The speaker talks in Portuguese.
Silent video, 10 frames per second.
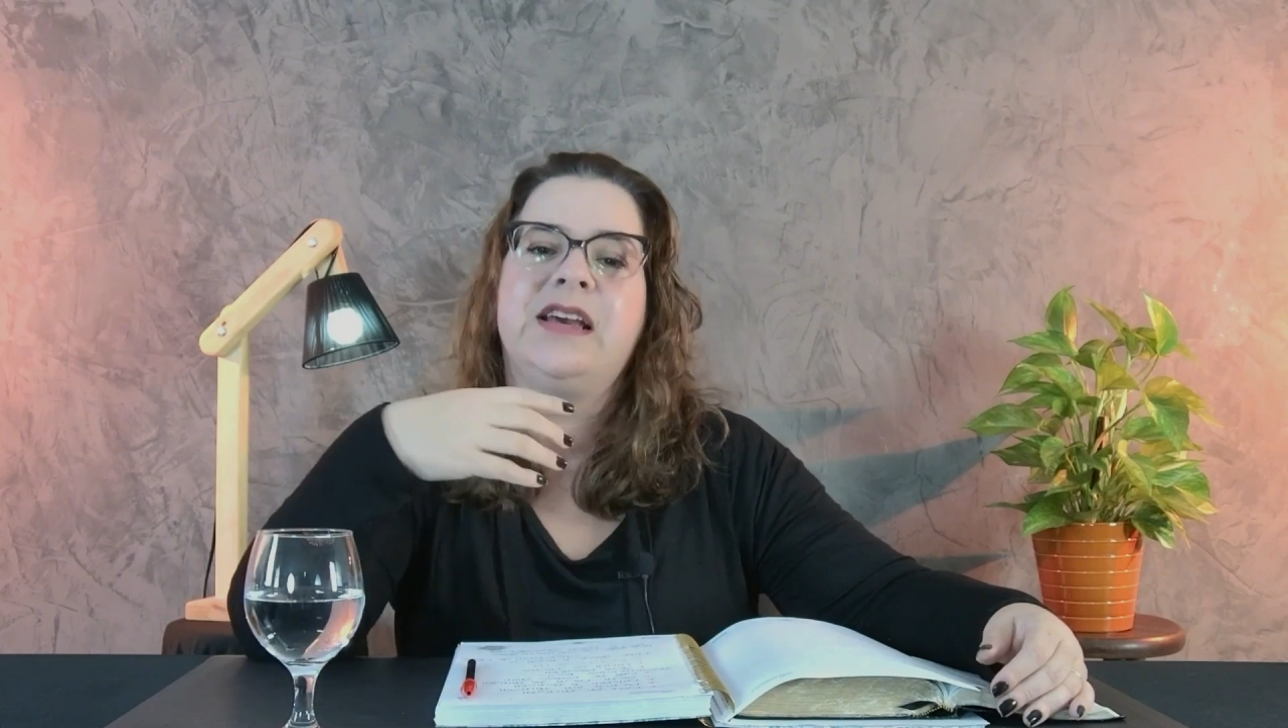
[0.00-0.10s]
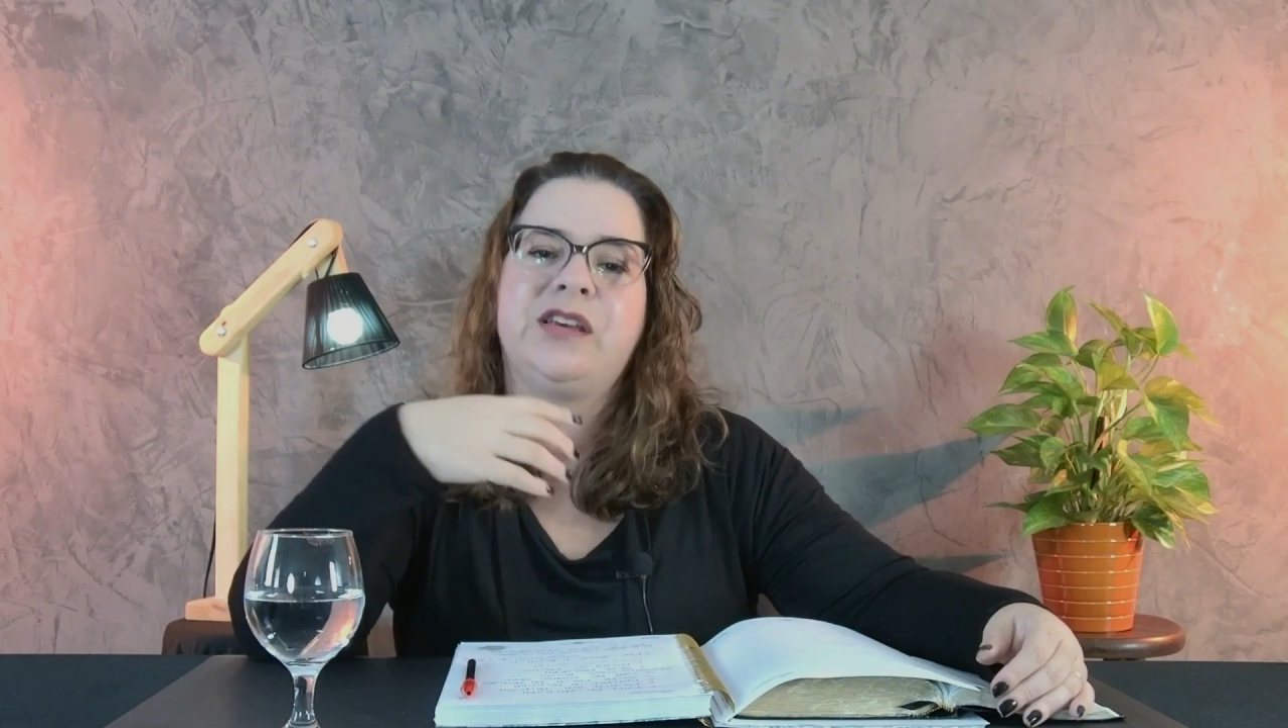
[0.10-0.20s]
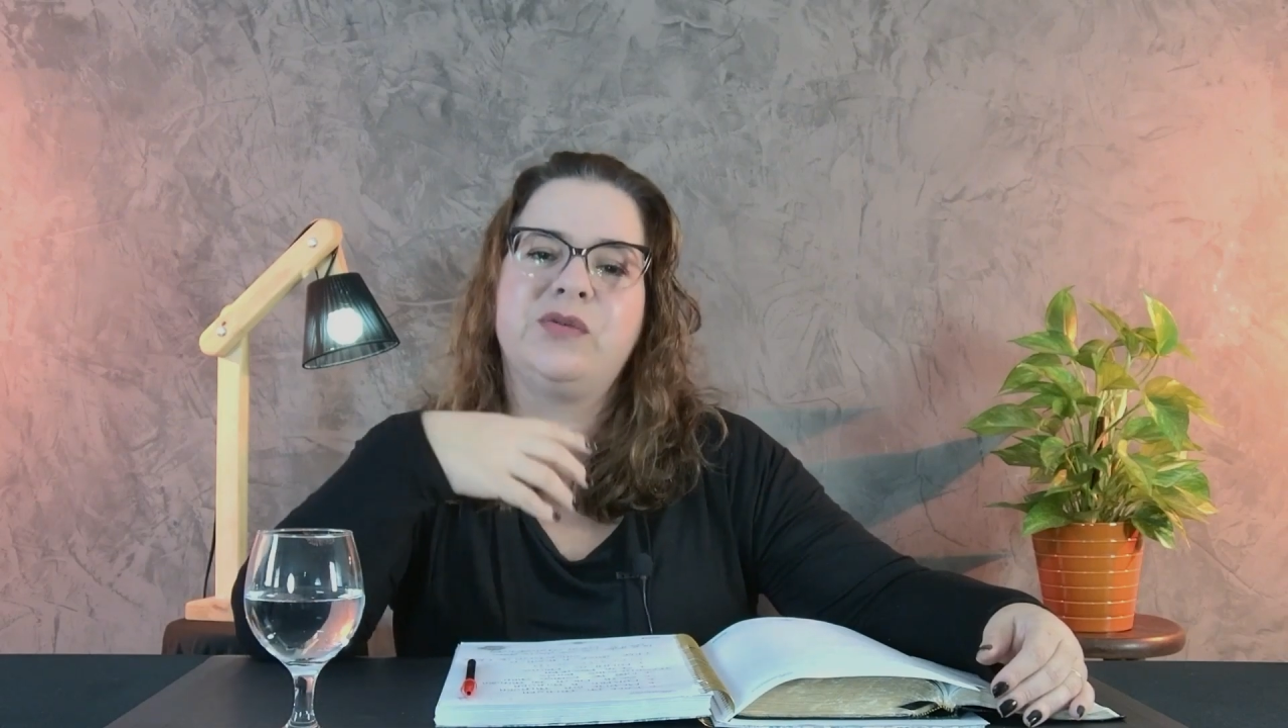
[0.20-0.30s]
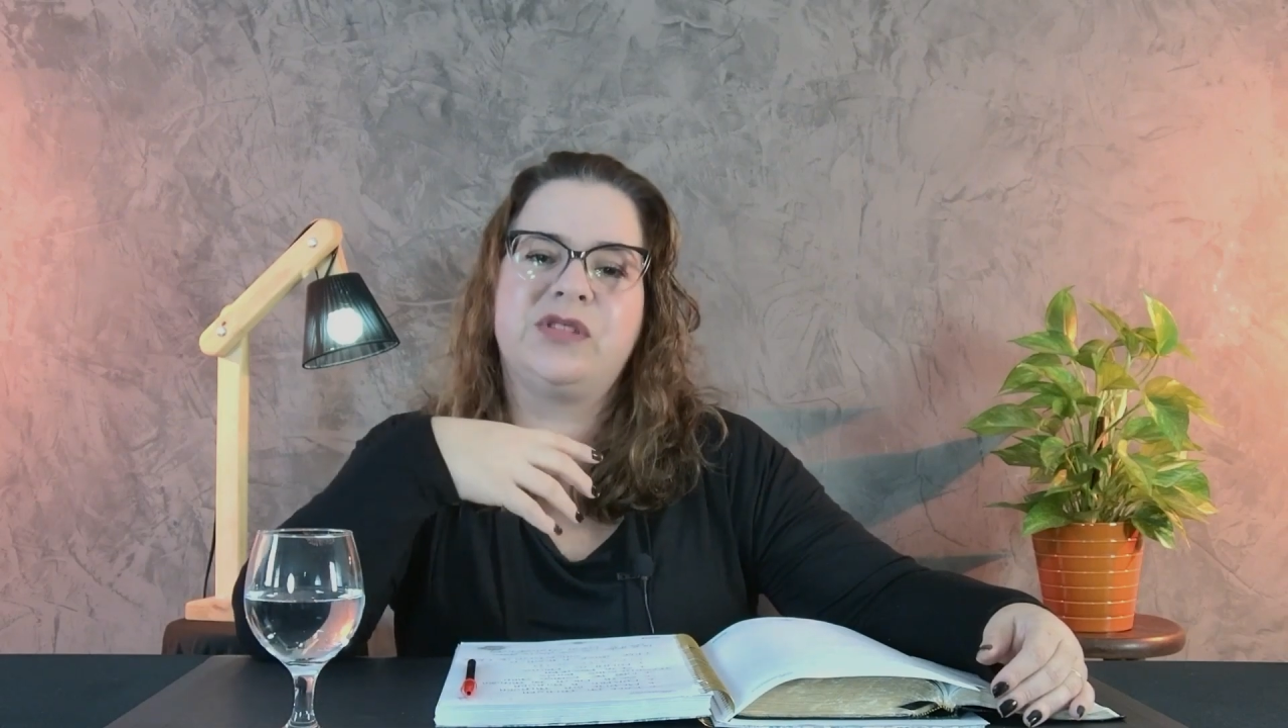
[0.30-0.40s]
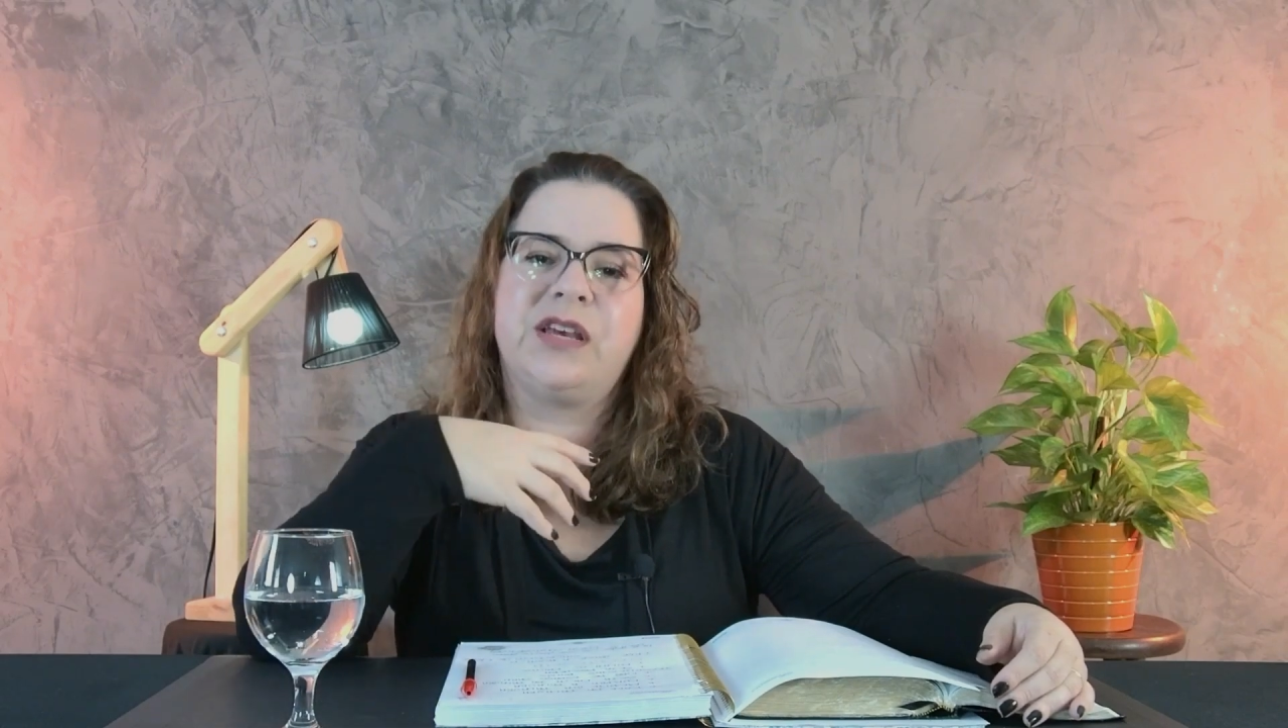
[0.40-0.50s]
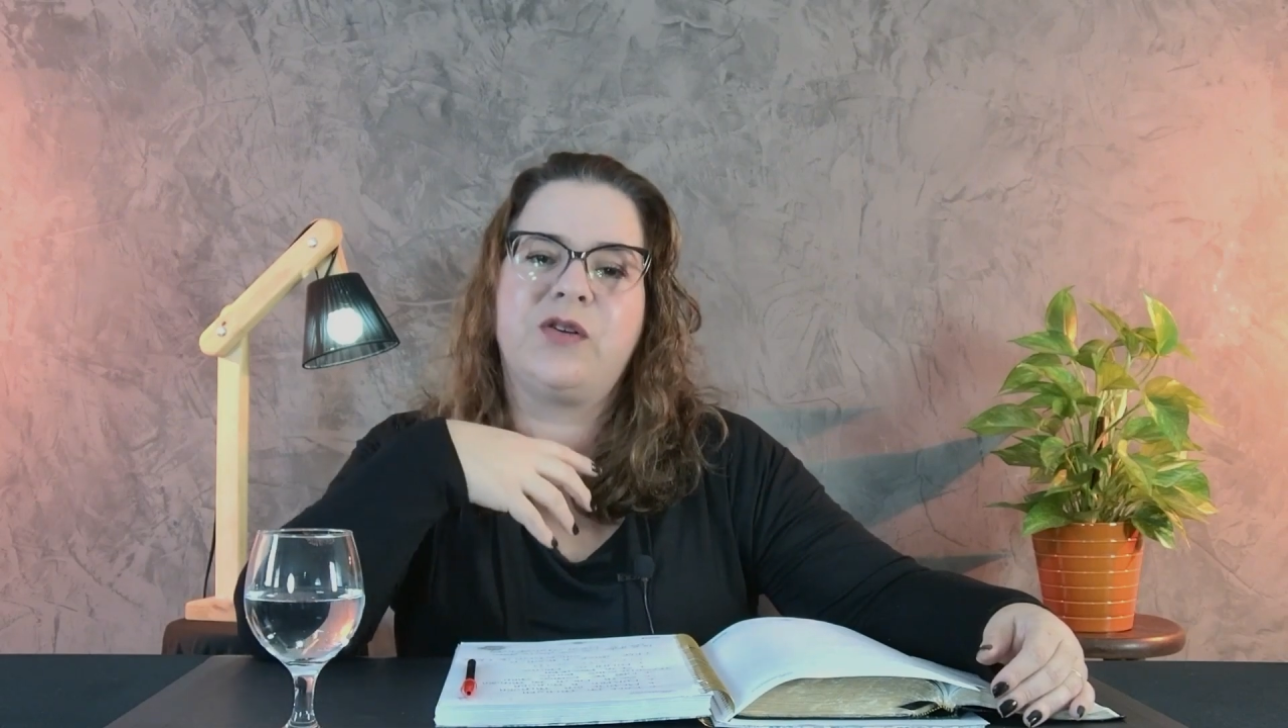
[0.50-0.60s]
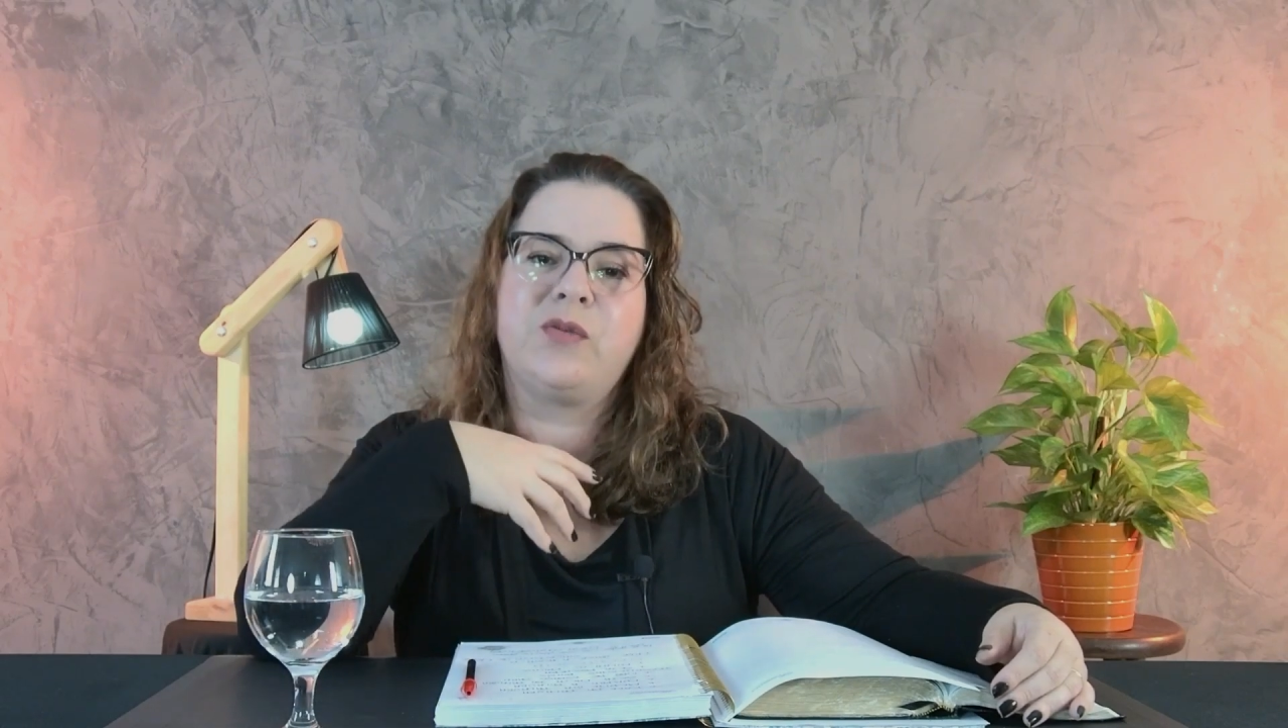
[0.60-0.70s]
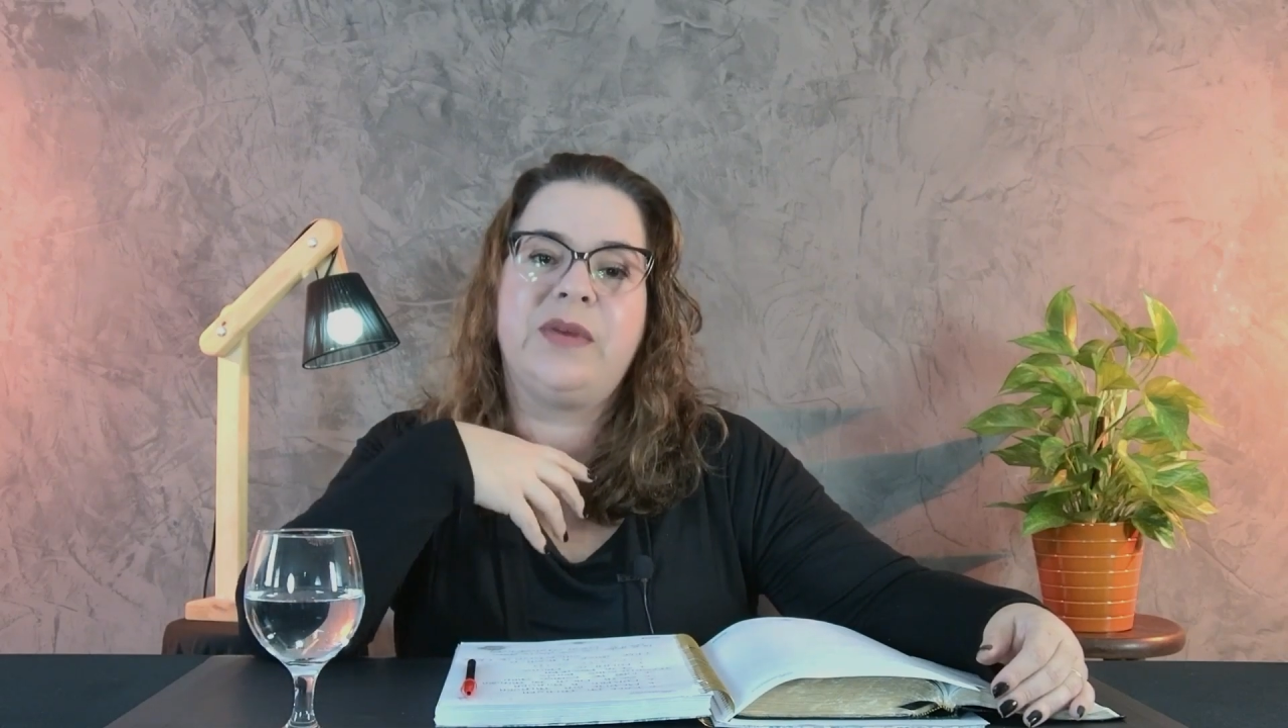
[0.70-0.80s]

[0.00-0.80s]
que o Senhor